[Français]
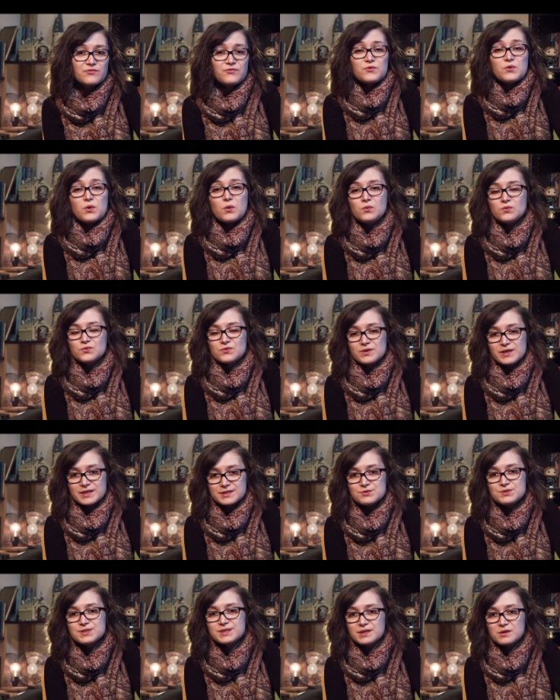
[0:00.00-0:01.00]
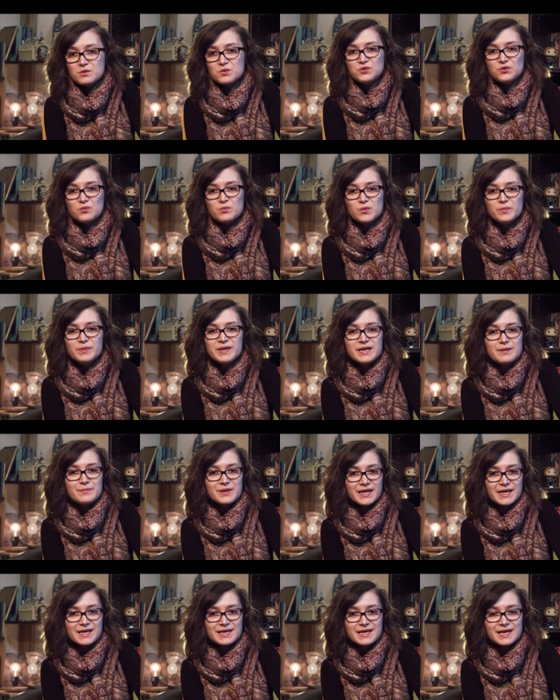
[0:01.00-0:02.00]
fleuron de l'industrie automobile
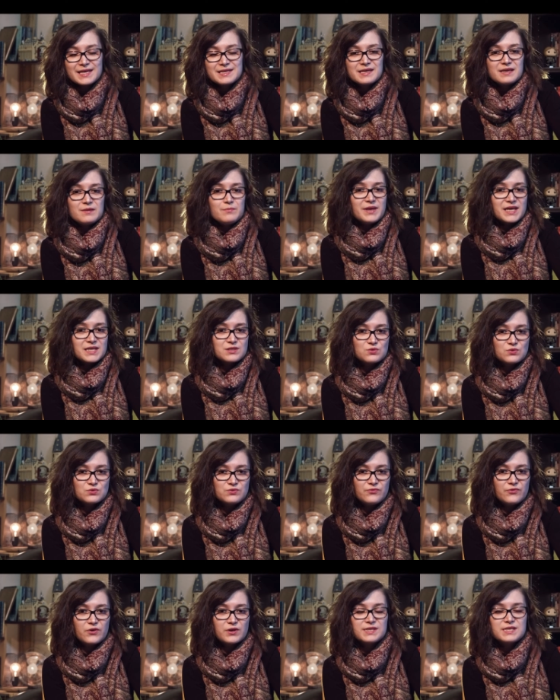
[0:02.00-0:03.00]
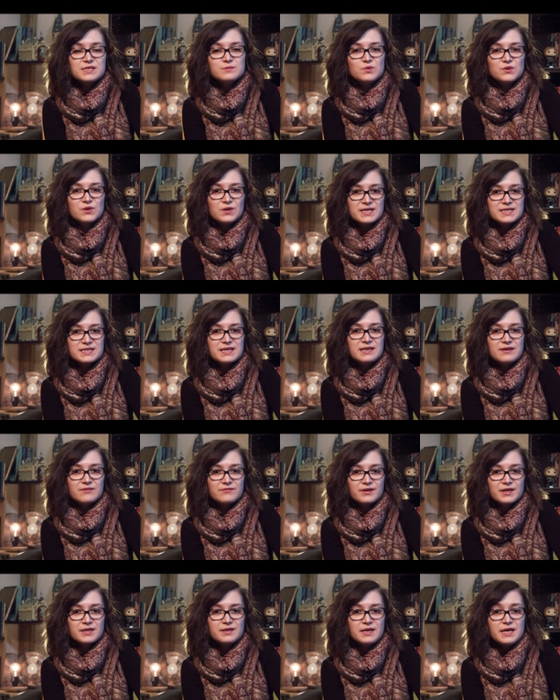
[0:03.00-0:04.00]
américaine et berceau du Fordisme dans les années
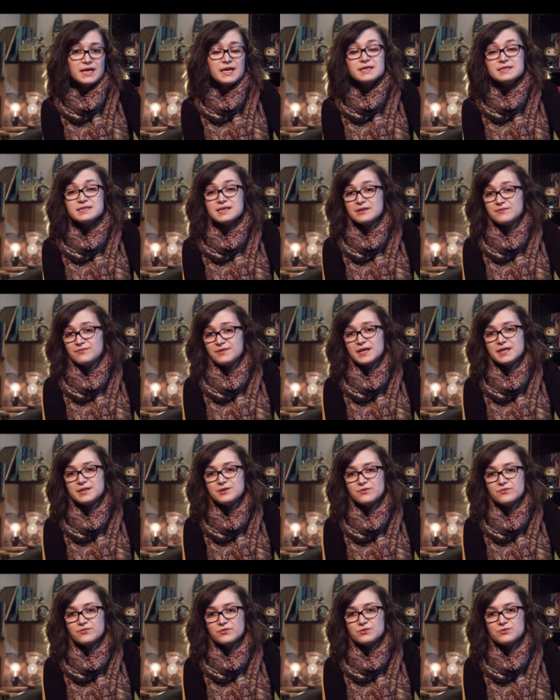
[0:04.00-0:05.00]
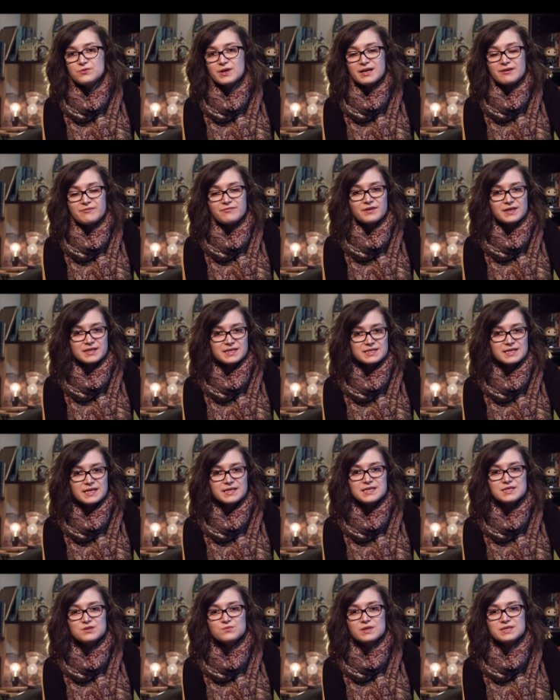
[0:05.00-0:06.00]
20, cette ville est devenue à la fin des
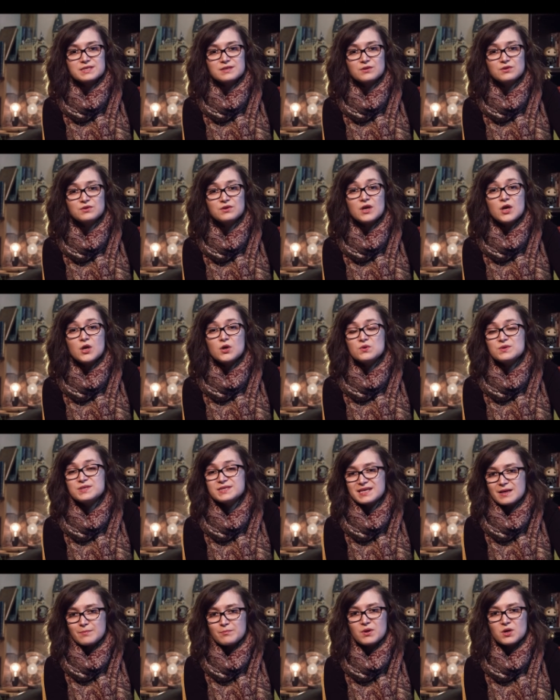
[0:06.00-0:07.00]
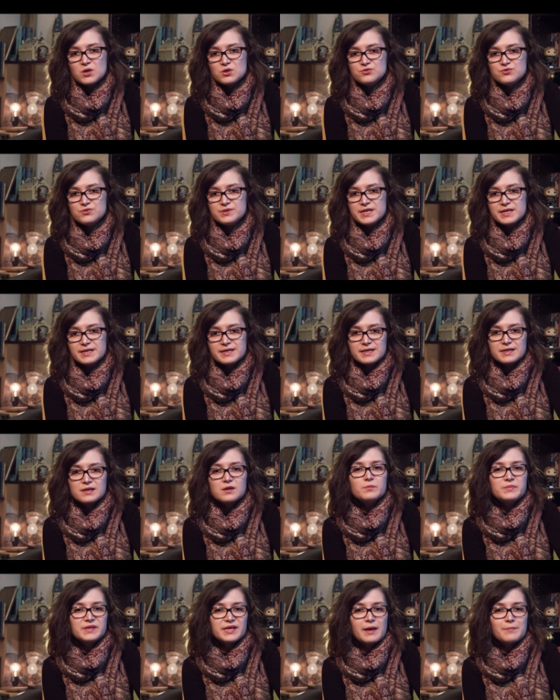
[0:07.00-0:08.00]
années 60 le symbole du déclin de
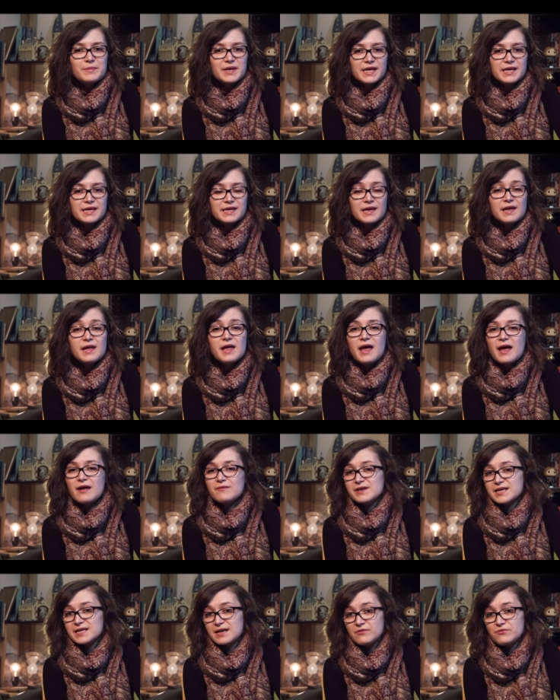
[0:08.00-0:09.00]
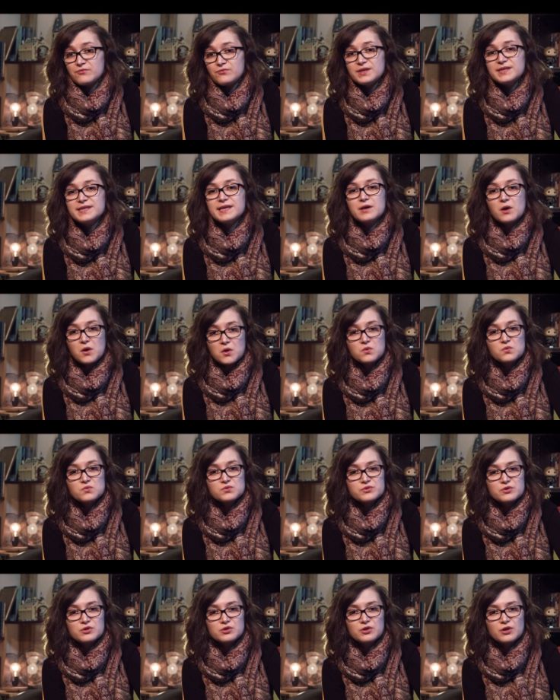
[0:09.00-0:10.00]
l'Empire américain avec la fuite des grands
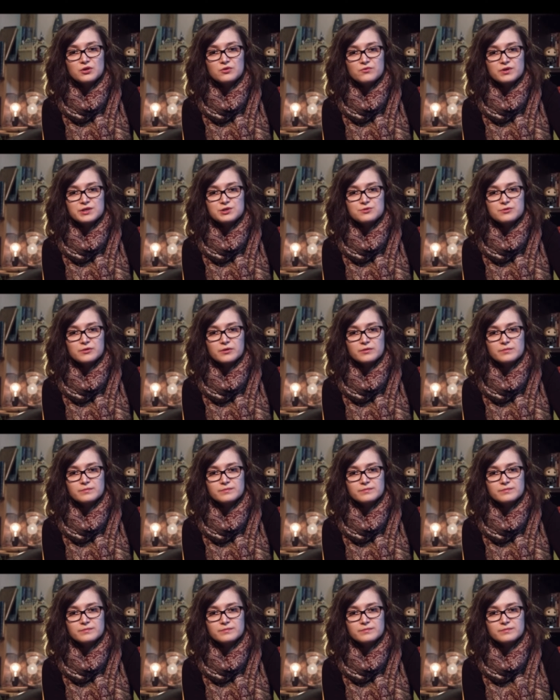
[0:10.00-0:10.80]
constructeurs de voitures.